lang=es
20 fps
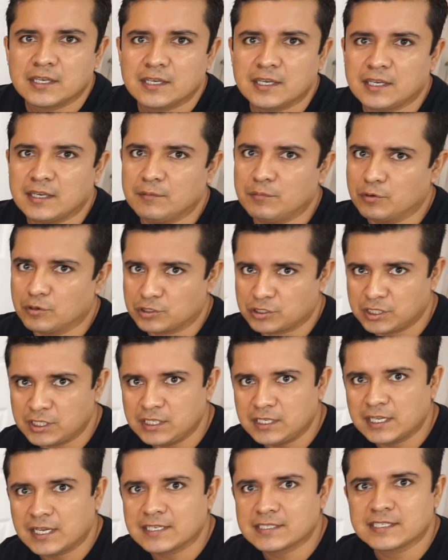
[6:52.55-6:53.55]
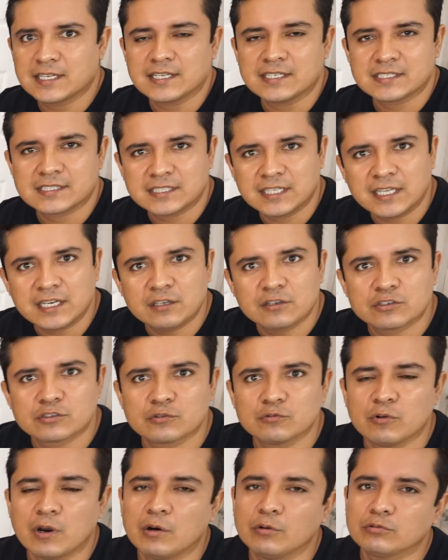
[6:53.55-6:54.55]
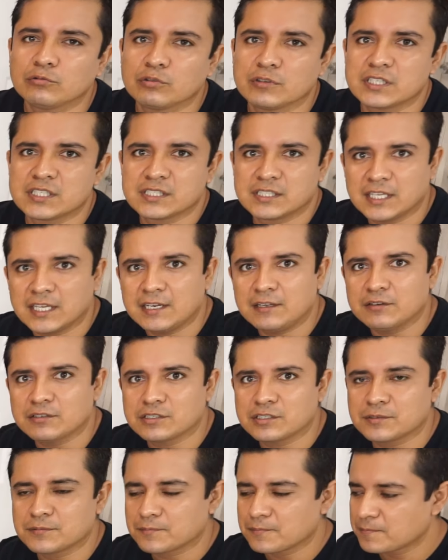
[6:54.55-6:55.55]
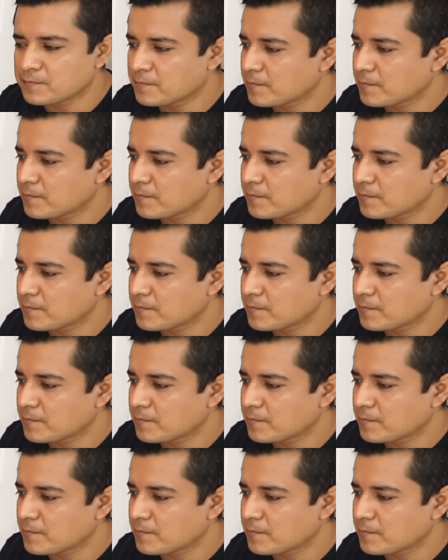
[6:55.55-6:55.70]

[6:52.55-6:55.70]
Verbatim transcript: eh, bocinas, estéreos o autoestéreos